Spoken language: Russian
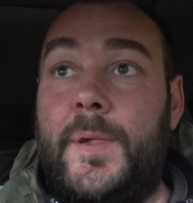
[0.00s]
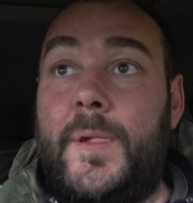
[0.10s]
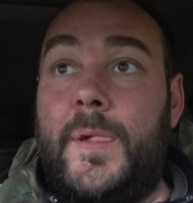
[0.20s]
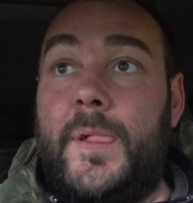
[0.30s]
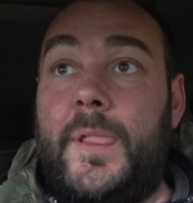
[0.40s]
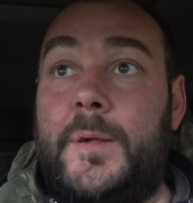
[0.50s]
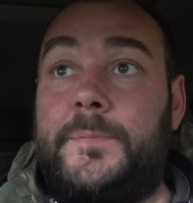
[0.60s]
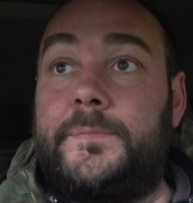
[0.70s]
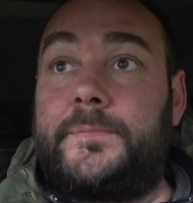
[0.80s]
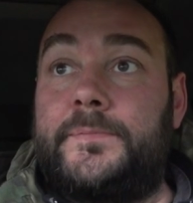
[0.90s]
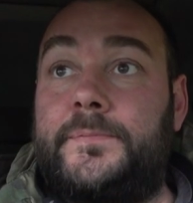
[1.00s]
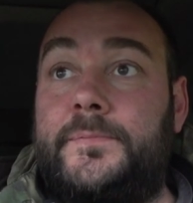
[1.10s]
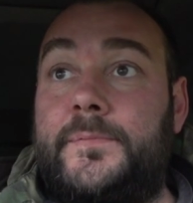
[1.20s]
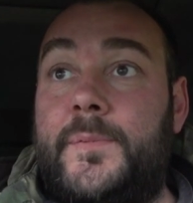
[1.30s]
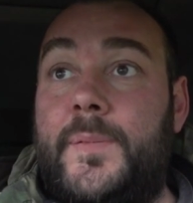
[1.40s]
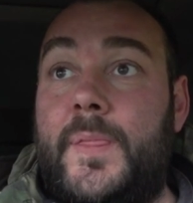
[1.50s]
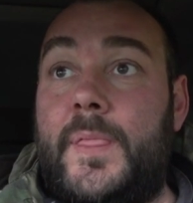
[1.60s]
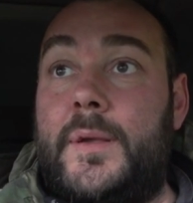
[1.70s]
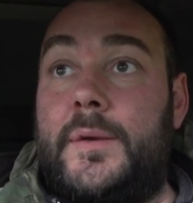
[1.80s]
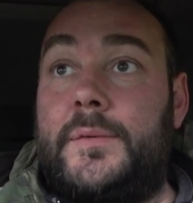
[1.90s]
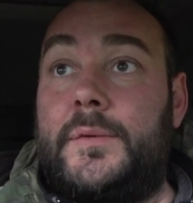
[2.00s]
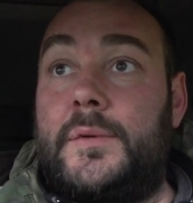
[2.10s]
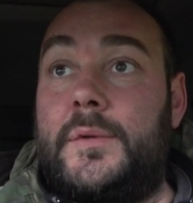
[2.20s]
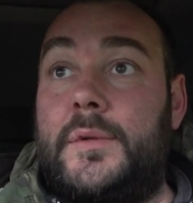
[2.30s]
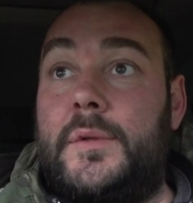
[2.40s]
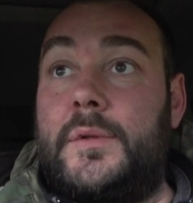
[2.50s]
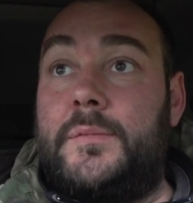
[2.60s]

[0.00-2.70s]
И крест тоже обломан, но без ножки.